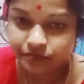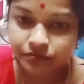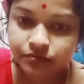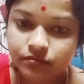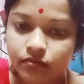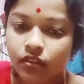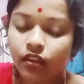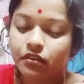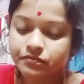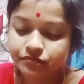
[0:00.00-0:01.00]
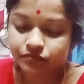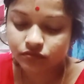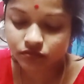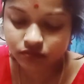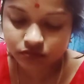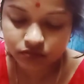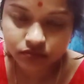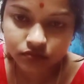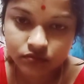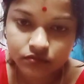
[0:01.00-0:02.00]
যে আমি এসে গেছি এসে
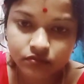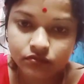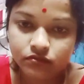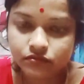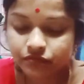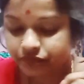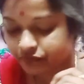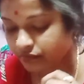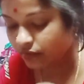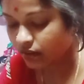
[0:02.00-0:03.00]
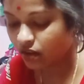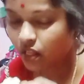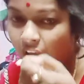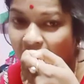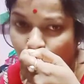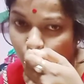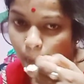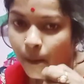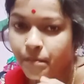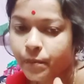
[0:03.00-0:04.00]
এখন আমি দই খাচ্ছি মিষ্টি খাচ্ছি
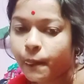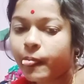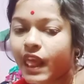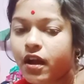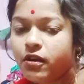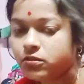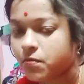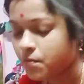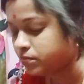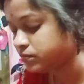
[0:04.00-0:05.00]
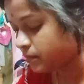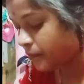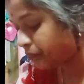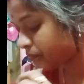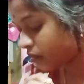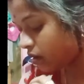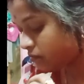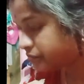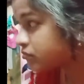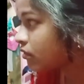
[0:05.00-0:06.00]
আর ভাত খাইনি দুপুরে
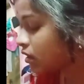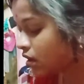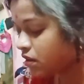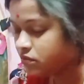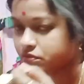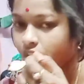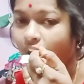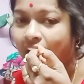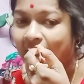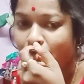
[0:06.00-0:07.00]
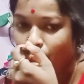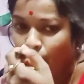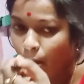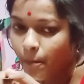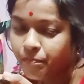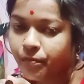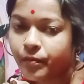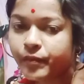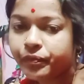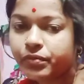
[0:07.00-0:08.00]
আমার ভালো লাগছিল না
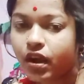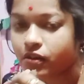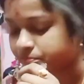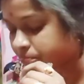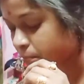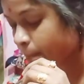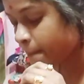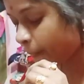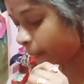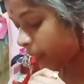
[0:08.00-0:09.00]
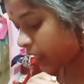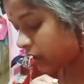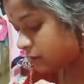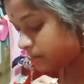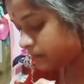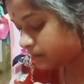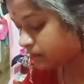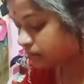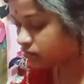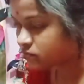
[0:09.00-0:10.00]
তার জন্য ওইগুলো খাচ্ছি ঠিক
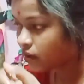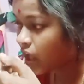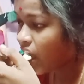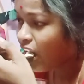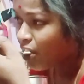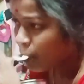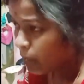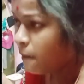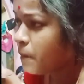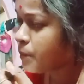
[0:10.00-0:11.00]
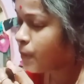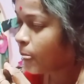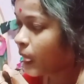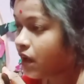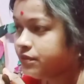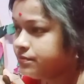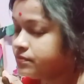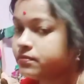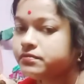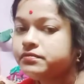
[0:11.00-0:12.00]
আছে আজকের ভিডিওটা আমি এখানেই শেষ
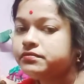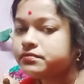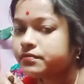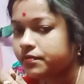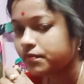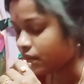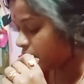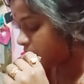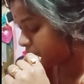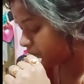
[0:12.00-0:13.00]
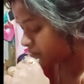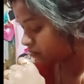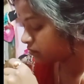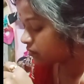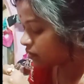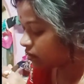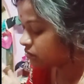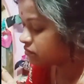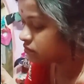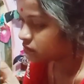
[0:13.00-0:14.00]
করছি তোমাদের যদি আমার ভিডিওটা ভালো লাগলে
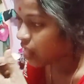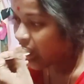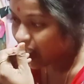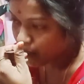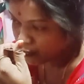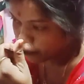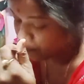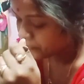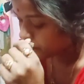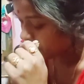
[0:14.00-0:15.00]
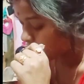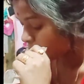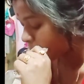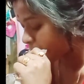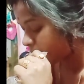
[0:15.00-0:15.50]
তাহলে প্লিজ লাইক করে দিও